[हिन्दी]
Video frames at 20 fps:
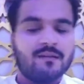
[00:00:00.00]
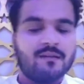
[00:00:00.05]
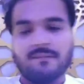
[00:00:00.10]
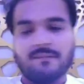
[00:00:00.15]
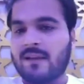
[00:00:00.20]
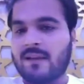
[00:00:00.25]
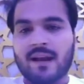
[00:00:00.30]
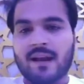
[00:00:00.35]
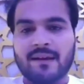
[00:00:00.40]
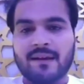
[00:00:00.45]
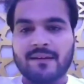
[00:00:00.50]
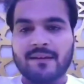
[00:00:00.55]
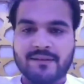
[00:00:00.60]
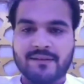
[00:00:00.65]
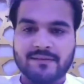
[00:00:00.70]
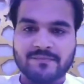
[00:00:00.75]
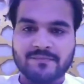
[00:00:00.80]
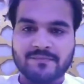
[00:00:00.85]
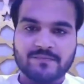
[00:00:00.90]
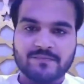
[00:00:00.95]
ना
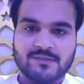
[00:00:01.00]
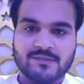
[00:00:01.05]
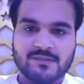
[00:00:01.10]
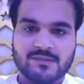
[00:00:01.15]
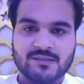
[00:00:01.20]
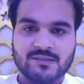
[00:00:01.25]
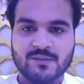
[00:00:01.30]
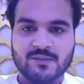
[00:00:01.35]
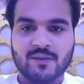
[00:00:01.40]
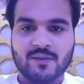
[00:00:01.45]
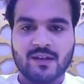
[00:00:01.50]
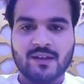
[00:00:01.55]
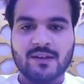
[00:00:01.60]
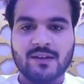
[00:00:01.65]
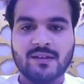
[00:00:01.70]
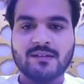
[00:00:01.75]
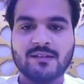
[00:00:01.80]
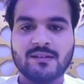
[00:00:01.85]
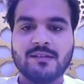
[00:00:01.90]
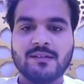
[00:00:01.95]
गहना सीधे हुआ ना
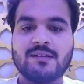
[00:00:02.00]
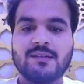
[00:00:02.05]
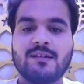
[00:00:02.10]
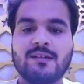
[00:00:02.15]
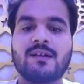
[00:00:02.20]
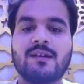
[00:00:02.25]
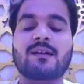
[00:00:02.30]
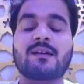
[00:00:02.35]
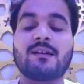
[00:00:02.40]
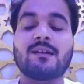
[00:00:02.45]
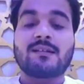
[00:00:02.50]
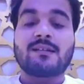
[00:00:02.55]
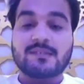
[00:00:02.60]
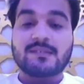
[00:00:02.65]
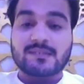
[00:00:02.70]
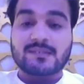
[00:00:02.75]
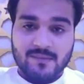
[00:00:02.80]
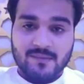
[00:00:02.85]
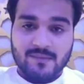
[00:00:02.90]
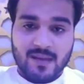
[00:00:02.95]
अगर गलती
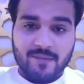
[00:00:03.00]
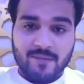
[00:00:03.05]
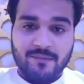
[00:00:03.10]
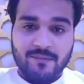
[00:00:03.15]
से हम गा